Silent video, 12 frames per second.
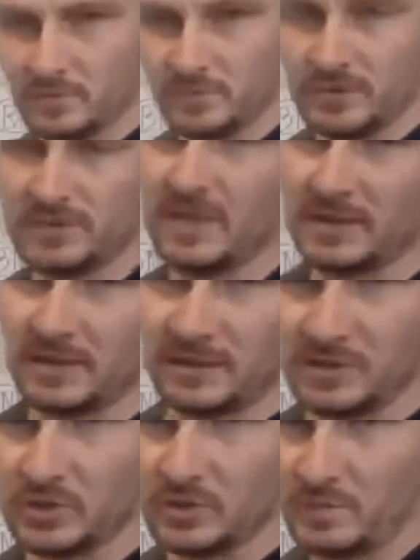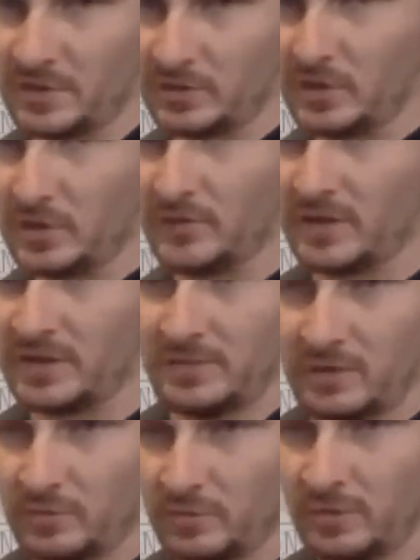ну, десятки тысяч партнеров, я не
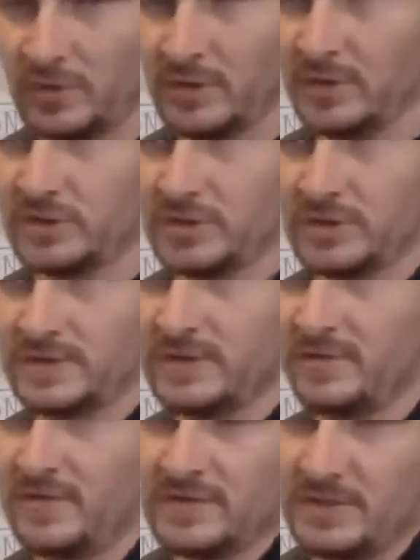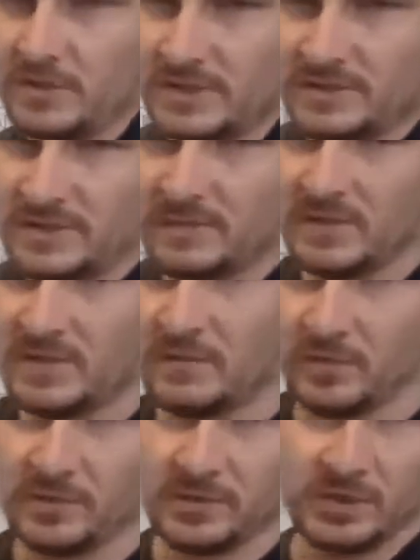могу чисто физически с ними
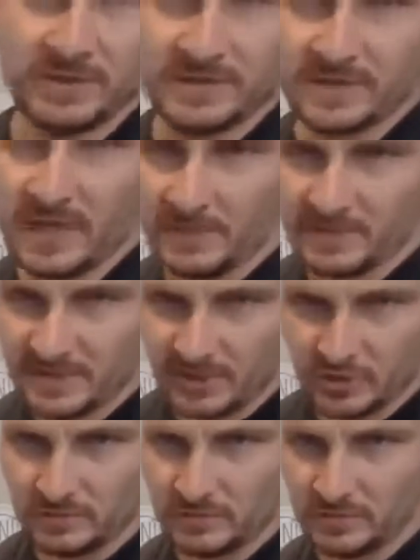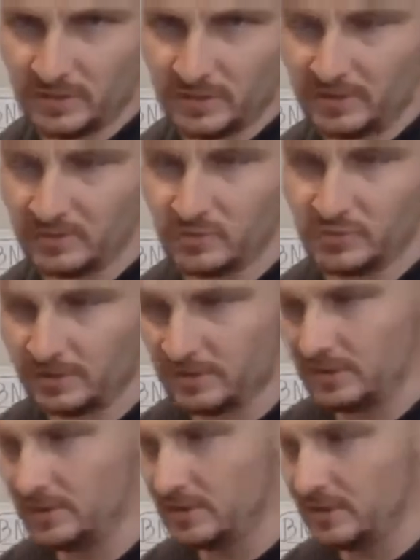работать через Skype с каждым. Да? То есть
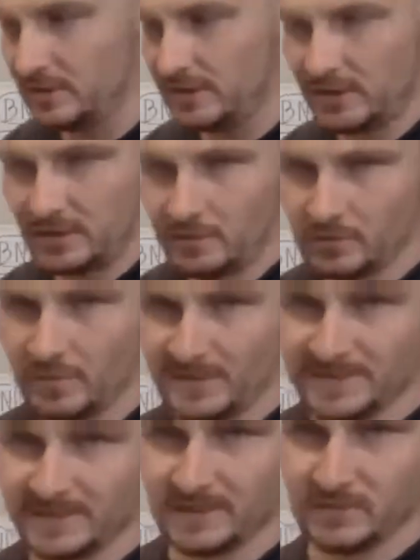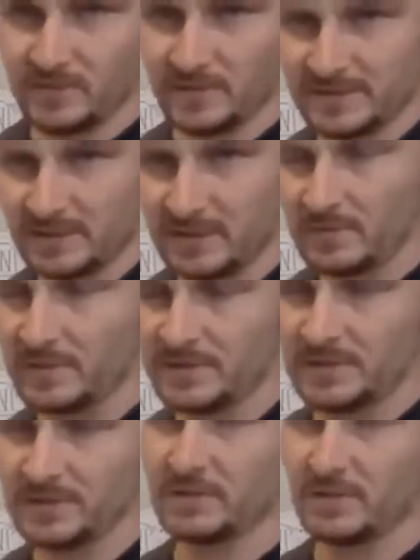это я работаю посредством рассылок,
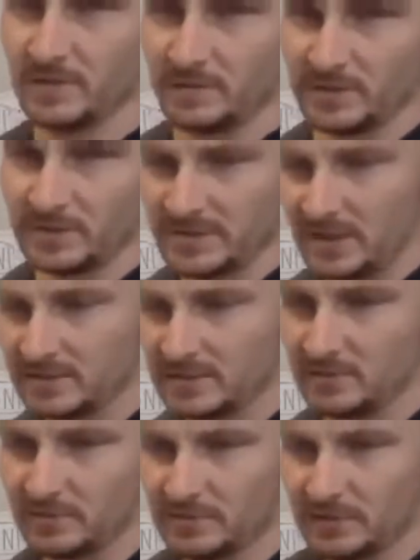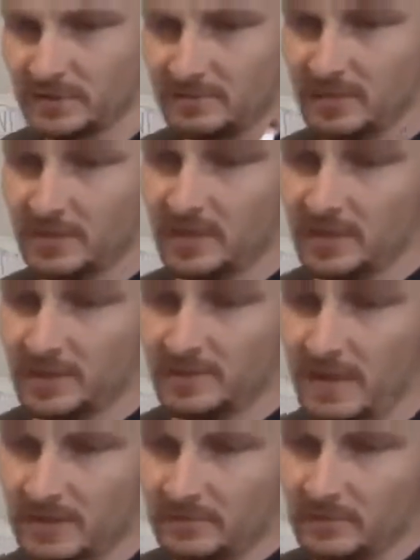посредством автоматизации. То есть я там,
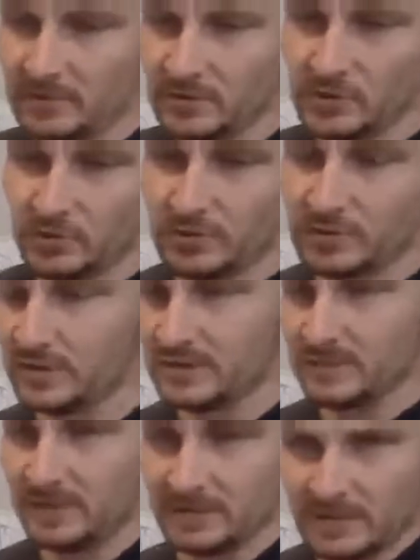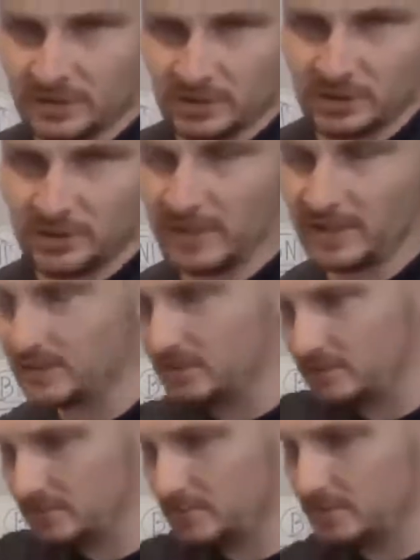ребята, вот инструкция, смотрите,
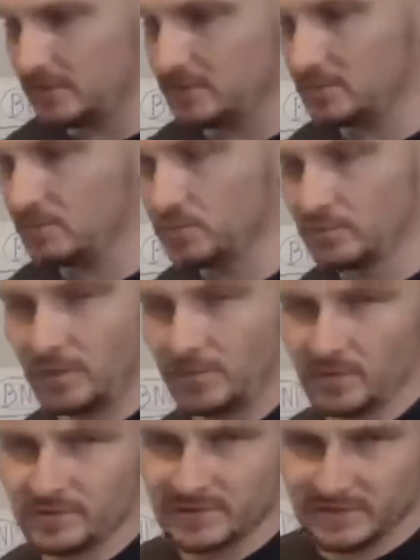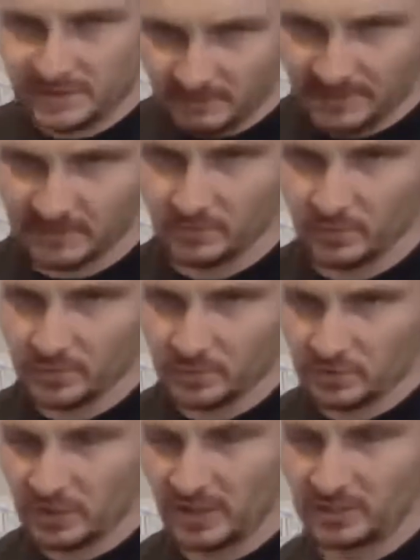читайте, будут вопросы, задавайте в
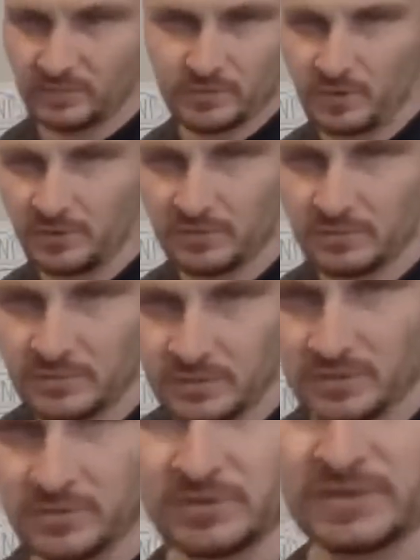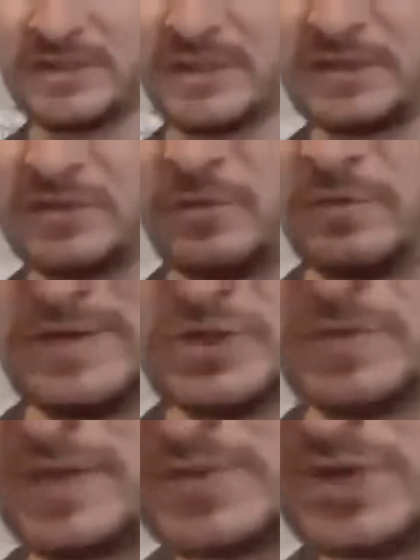общем чате. Все. То есть никакого
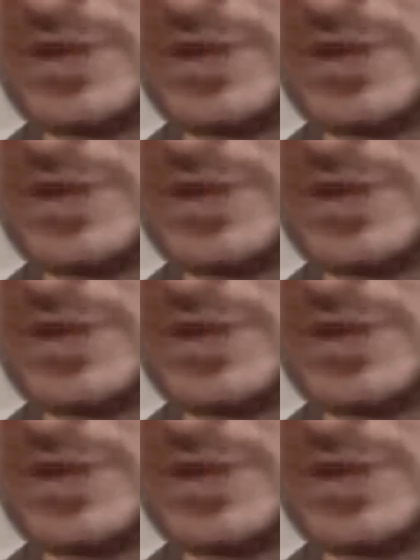личного